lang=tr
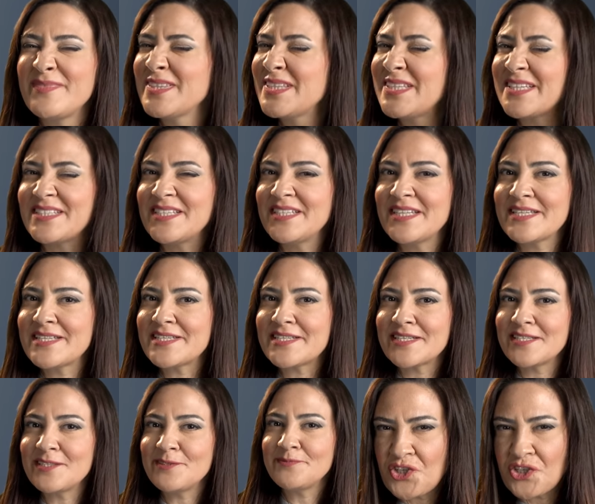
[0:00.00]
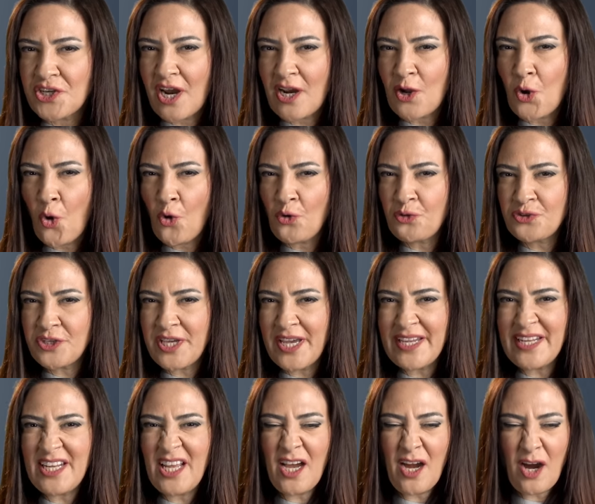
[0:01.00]
Tadı nasıl? Çırak
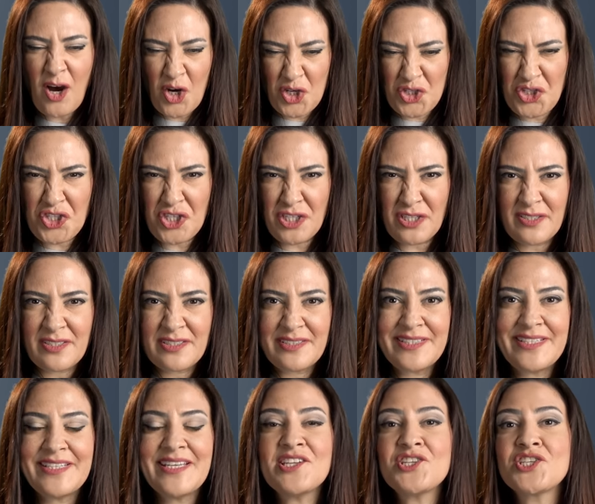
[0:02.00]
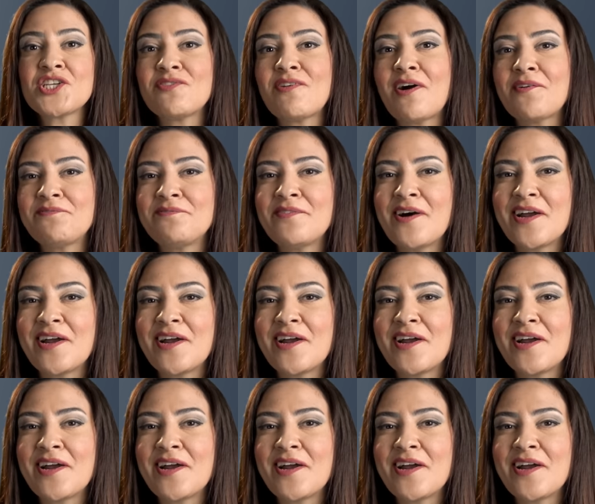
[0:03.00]
öfkeyle acı diye cevap